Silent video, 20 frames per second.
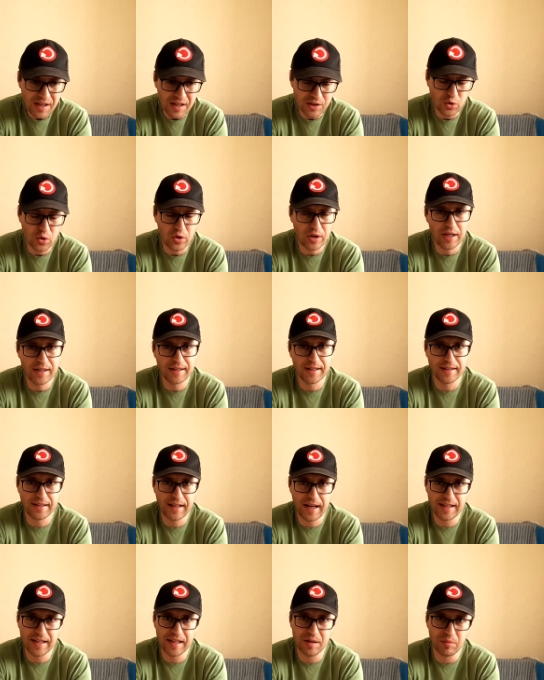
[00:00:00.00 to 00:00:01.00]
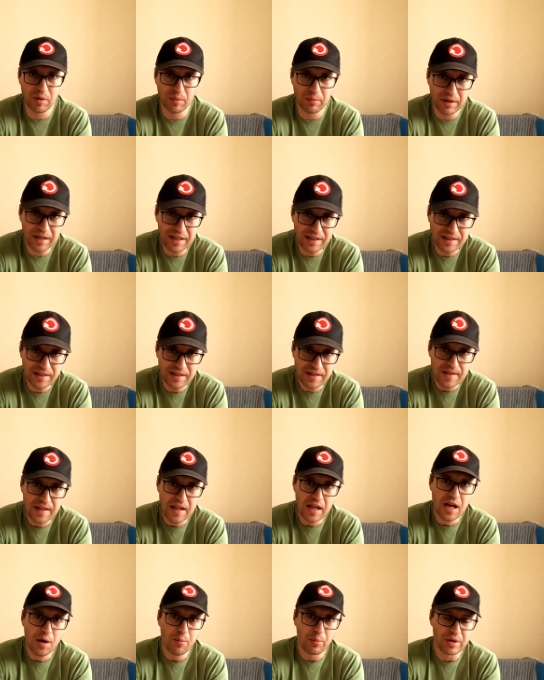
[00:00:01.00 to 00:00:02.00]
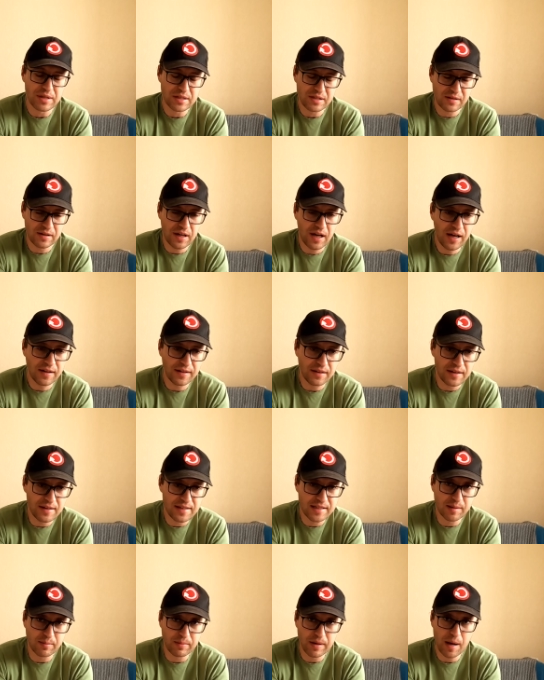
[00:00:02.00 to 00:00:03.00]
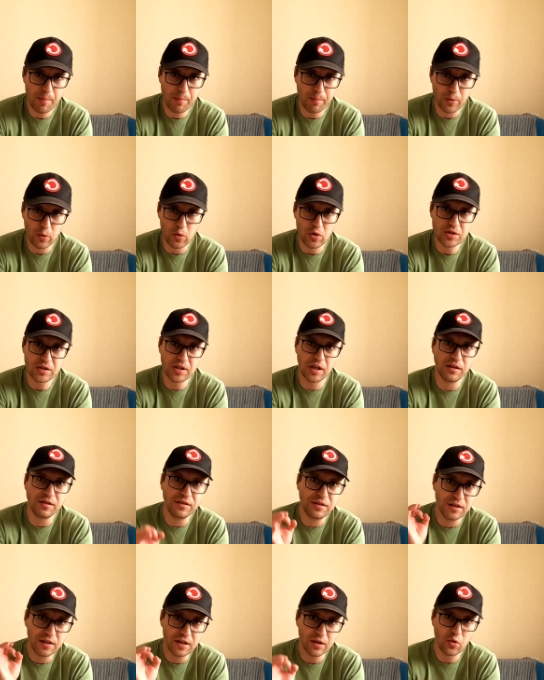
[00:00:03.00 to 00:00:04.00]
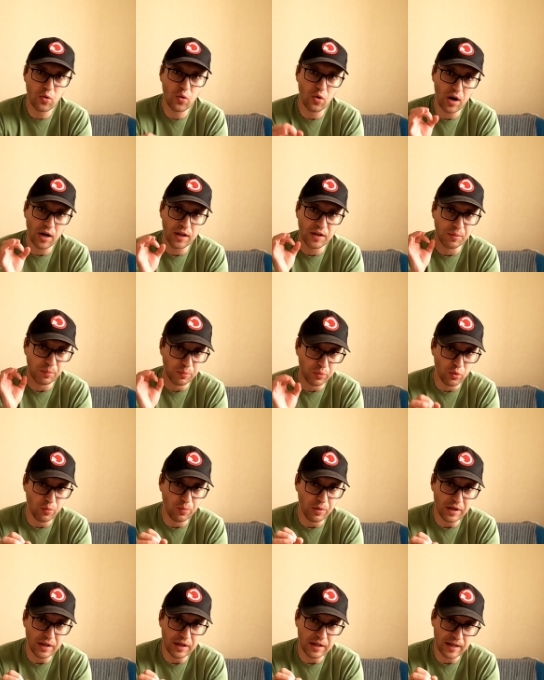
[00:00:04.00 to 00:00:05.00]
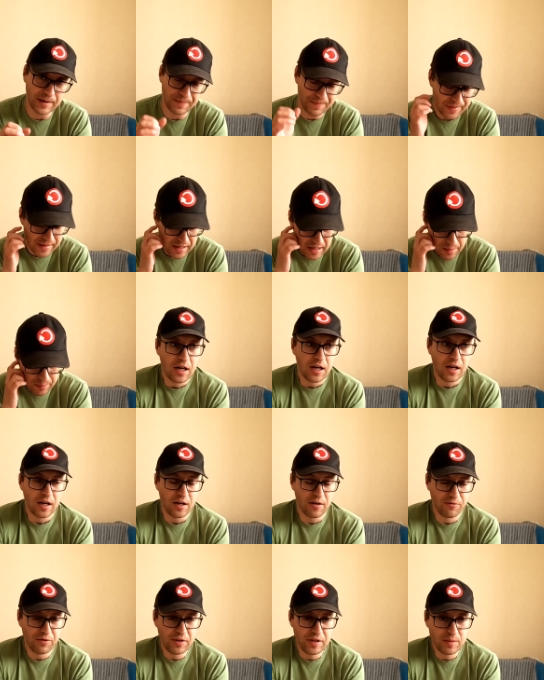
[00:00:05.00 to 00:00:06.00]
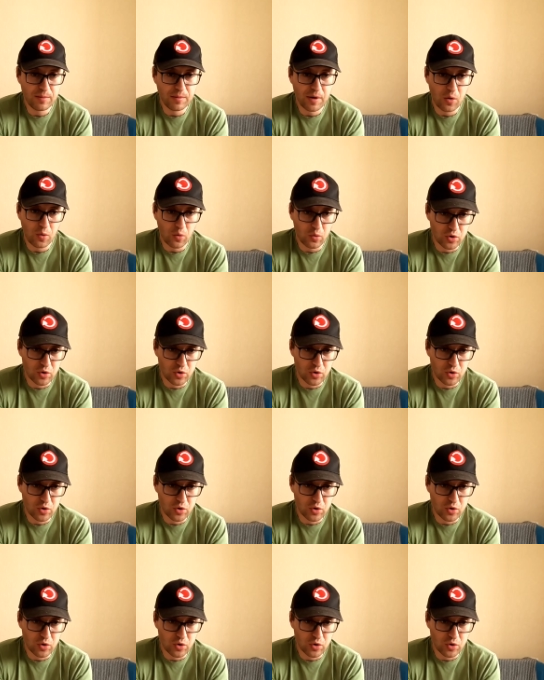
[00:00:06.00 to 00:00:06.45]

которая на данный момент представляет из себя просто дырку от бублика. А, видимо,